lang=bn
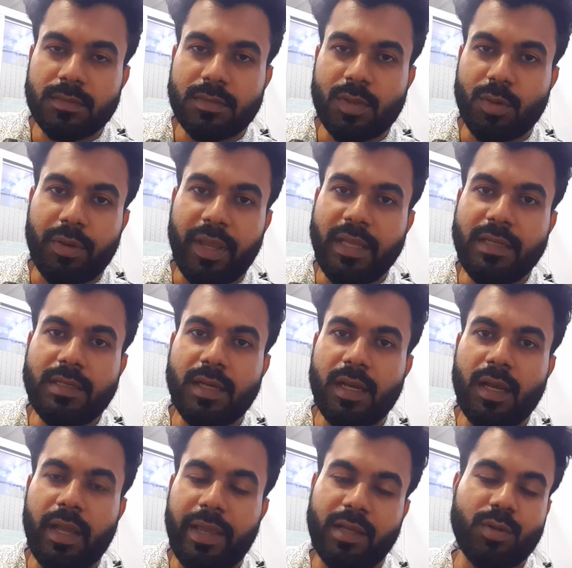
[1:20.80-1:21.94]
তো এইটা
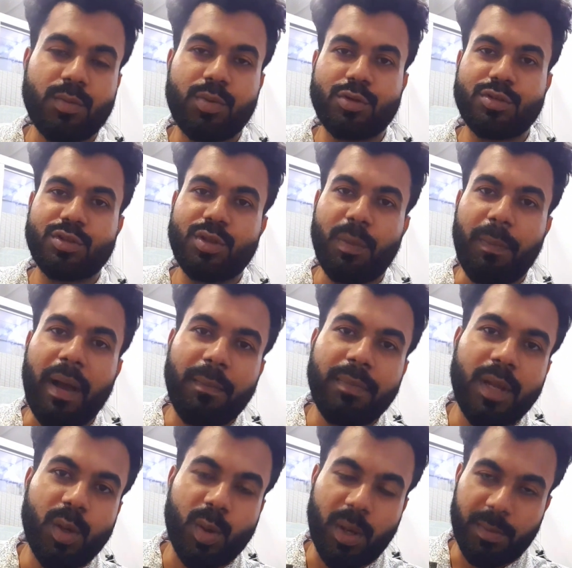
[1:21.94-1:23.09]
এখন পর্যন্ত
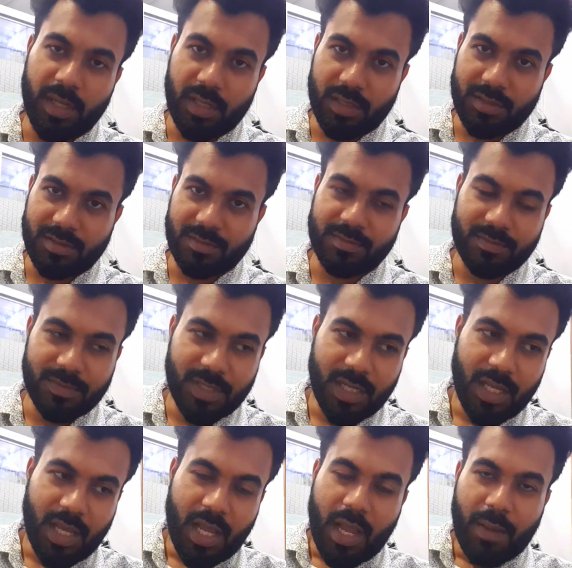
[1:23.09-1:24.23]
ভাবলেও আমার
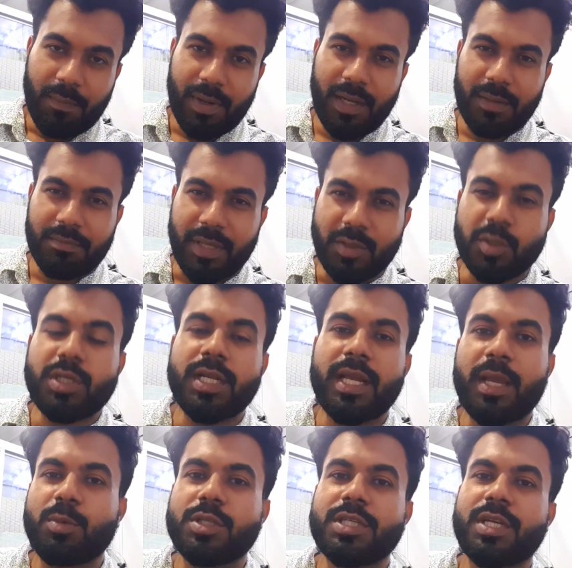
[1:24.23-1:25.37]
মানে ভেতরটা
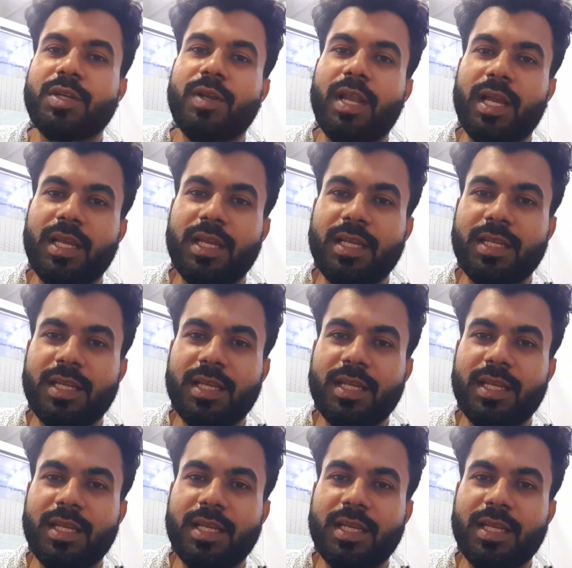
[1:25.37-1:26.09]
কেমন যেন লাগে